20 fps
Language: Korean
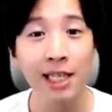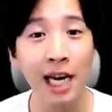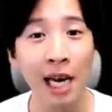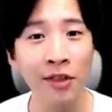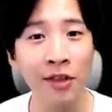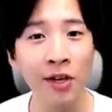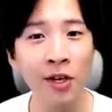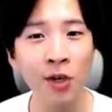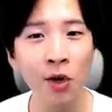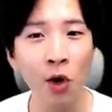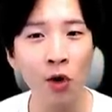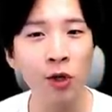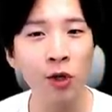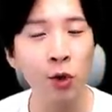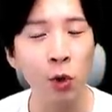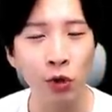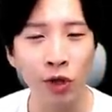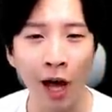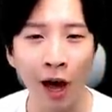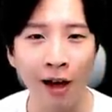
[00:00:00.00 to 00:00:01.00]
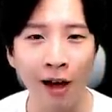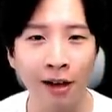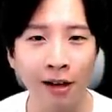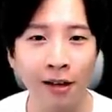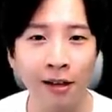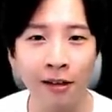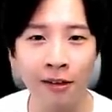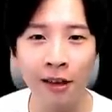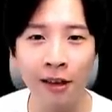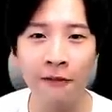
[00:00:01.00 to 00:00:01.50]
찾는 거는 좋다.
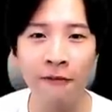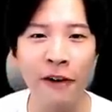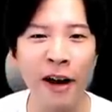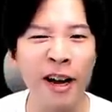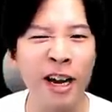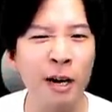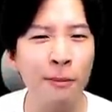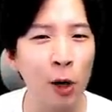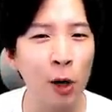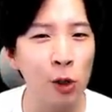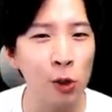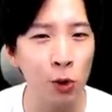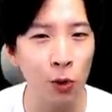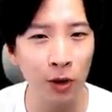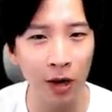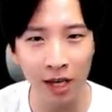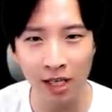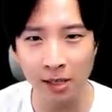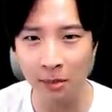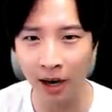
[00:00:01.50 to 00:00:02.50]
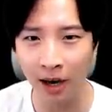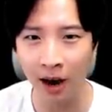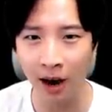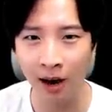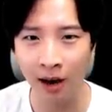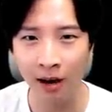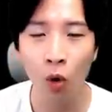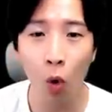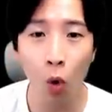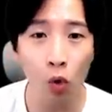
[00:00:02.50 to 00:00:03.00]
근데 파일 변조를 하지
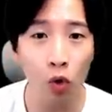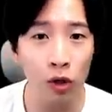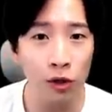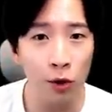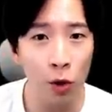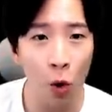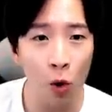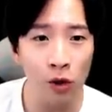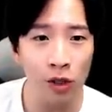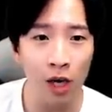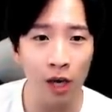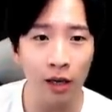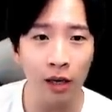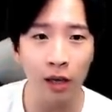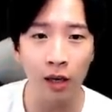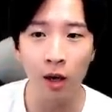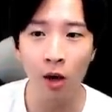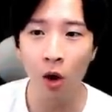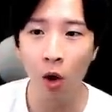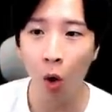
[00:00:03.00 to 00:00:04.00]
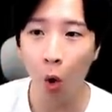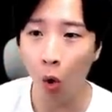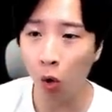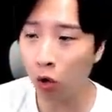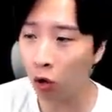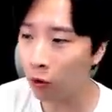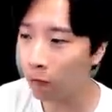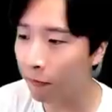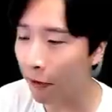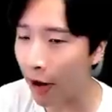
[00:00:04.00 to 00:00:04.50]
마라. 어 그래서 경찰이
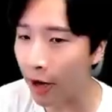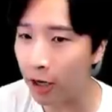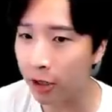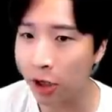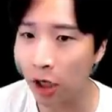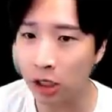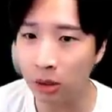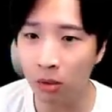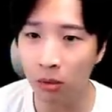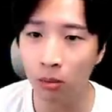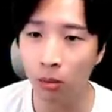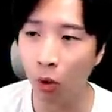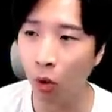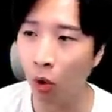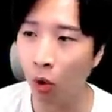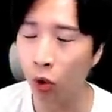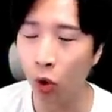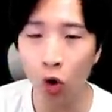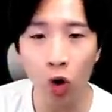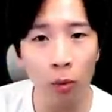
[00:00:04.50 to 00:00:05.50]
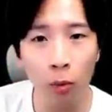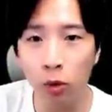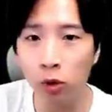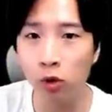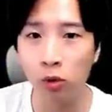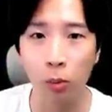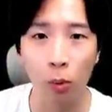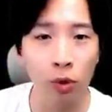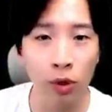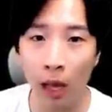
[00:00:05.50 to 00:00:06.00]
어 그럼 파일 찾으면 뭐
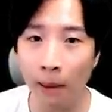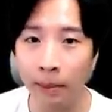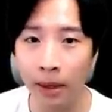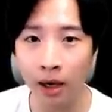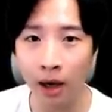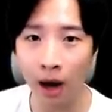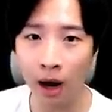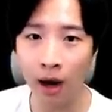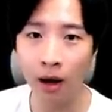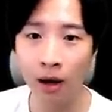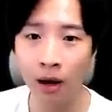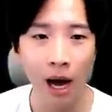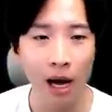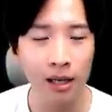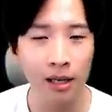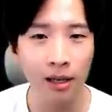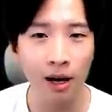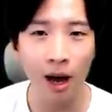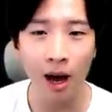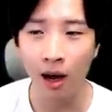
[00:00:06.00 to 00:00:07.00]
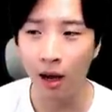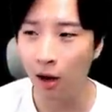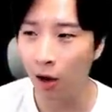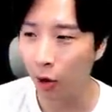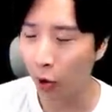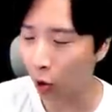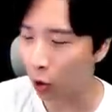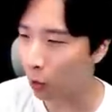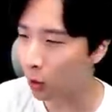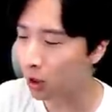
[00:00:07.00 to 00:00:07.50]
열어보지도 못합니까? 하니까
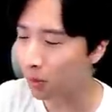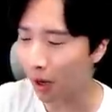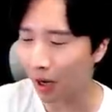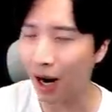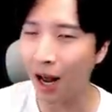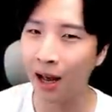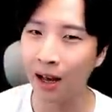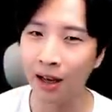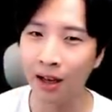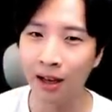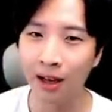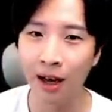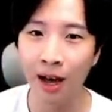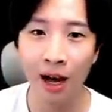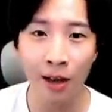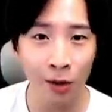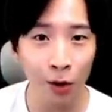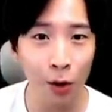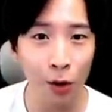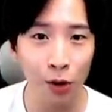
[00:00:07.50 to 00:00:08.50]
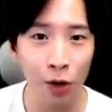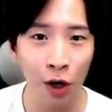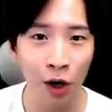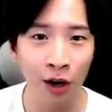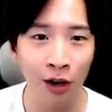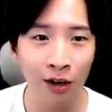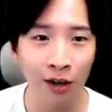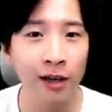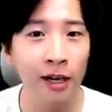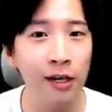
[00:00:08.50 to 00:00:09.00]
열어보지 마라 하는
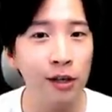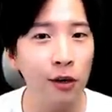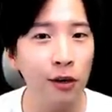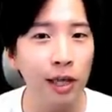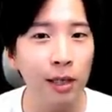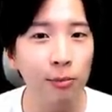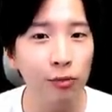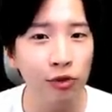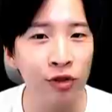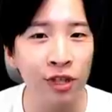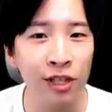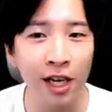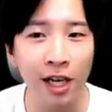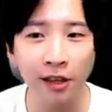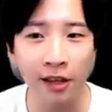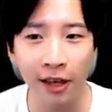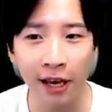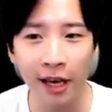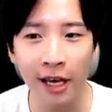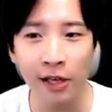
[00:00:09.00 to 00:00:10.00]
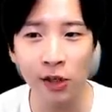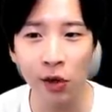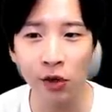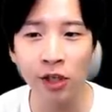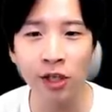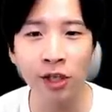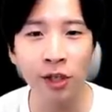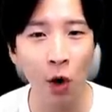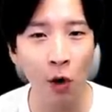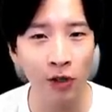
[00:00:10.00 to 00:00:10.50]
거죠. 그래서 이 문제에
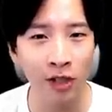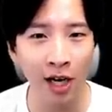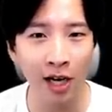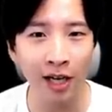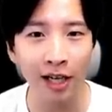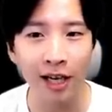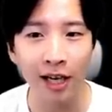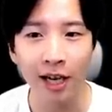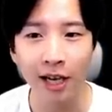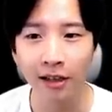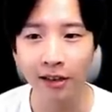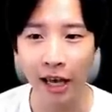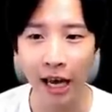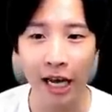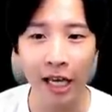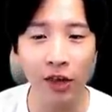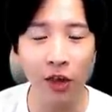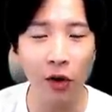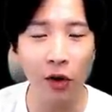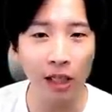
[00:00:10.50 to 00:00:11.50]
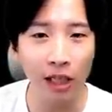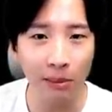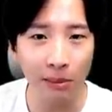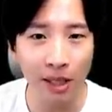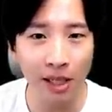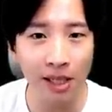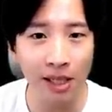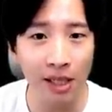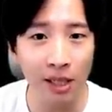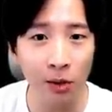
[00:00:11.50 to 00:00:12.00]
대해서는 경찰이 데이터
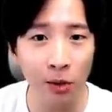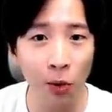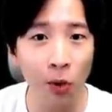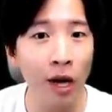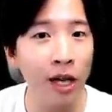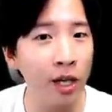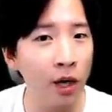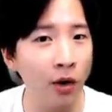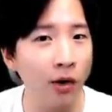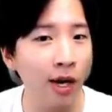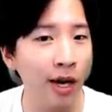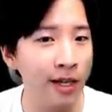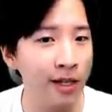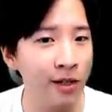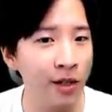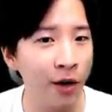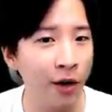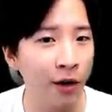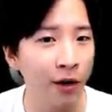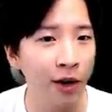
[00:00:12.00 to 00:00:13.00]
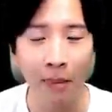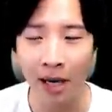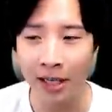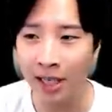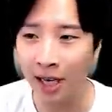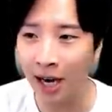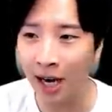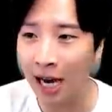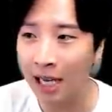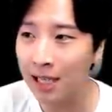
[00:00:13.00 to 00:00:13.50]
이미징으로 해결을 했어요.
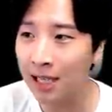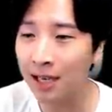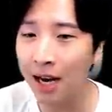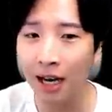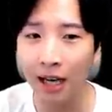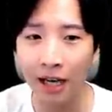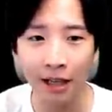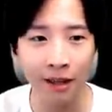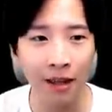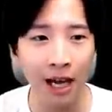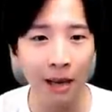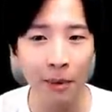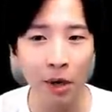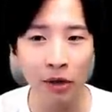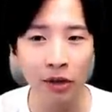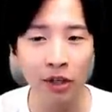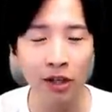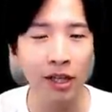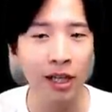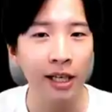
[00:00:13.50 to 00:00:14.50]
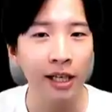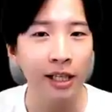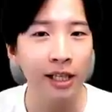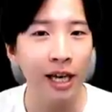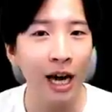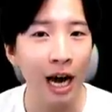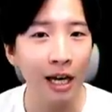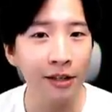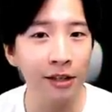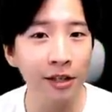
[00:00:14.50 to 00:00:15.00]
만약 하드가 있다면은
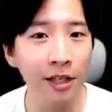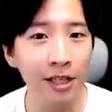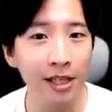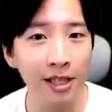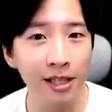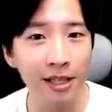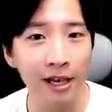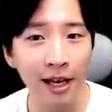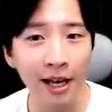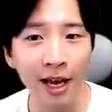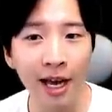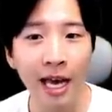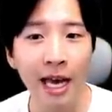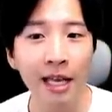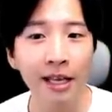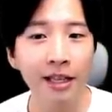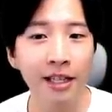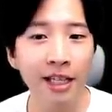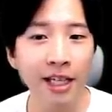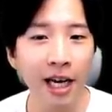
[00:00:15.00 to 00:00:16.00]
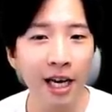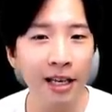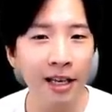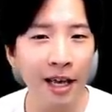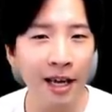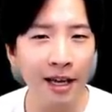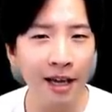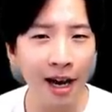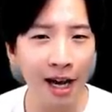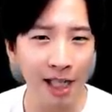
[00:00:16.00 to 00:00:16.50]
이 하드디스크에
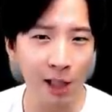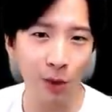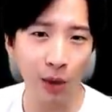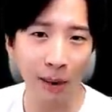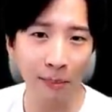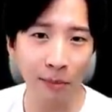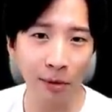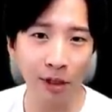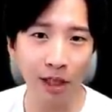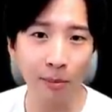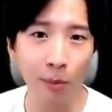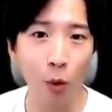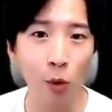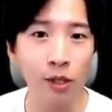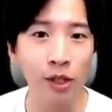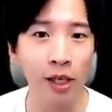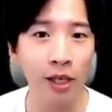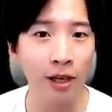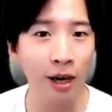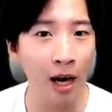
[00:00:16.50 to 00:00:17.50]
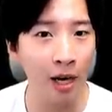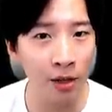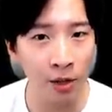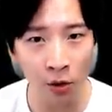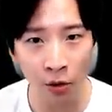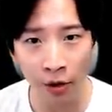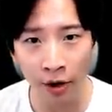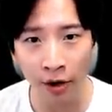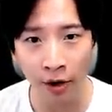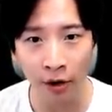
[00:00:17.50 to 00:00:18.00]
디엔에이까지 완벽히 복제를
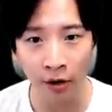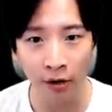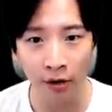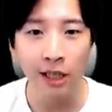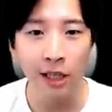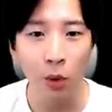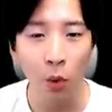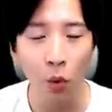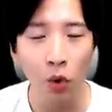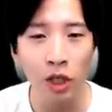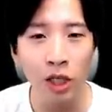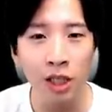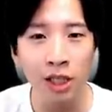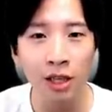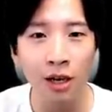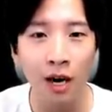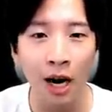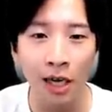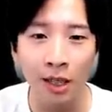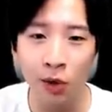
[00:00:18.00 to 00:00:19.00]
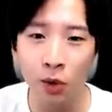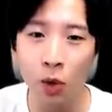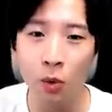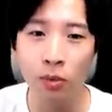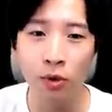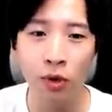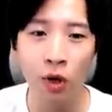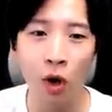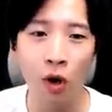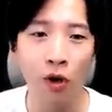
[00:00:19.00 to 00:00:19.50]
하는 거예요. 이 오리지널
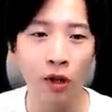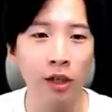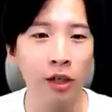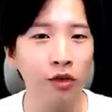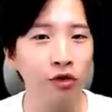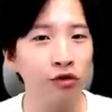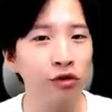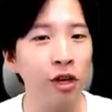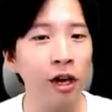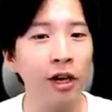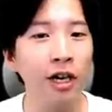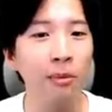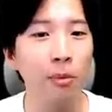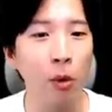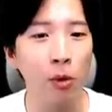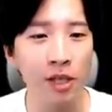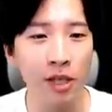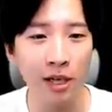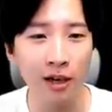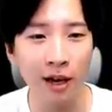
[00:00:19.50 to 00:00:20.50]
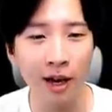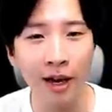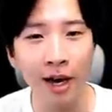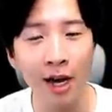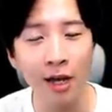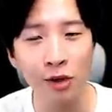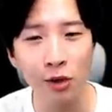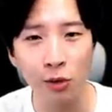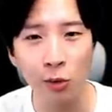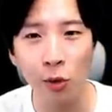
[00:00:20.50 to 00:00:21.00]
하드로부터 이 두 개를 복제를
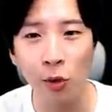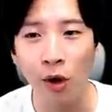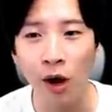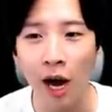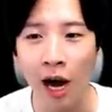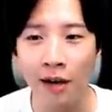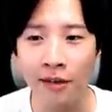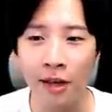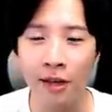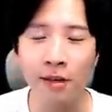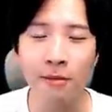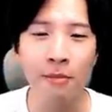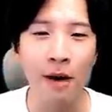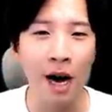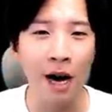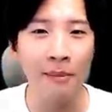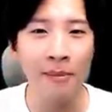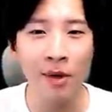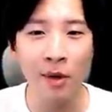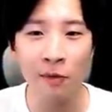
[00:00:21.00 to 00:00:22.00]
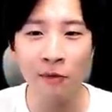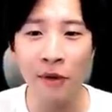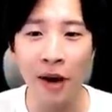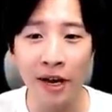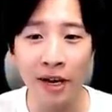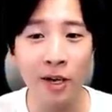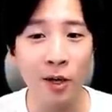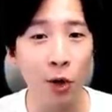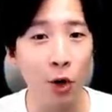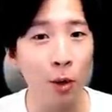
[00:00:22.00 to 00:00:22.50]
해가지고 하나는 마음대로
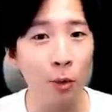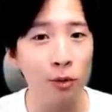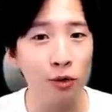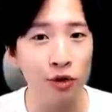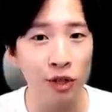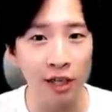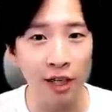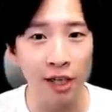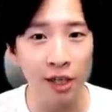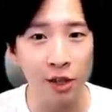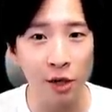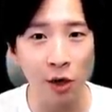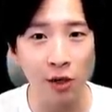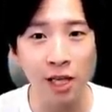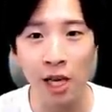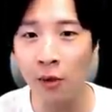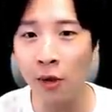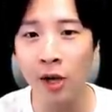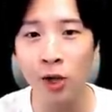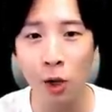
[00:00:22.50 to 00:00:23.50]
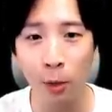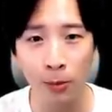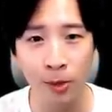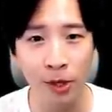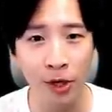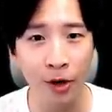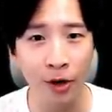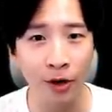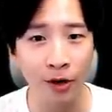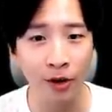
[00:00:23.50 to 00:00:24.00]
파일을 열어볼 수 있겠죠. 상관이
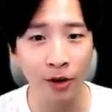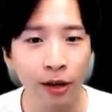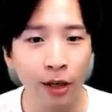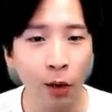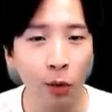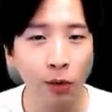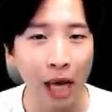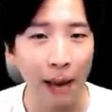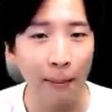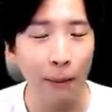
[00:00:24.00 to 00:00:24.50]
없어요. 그리고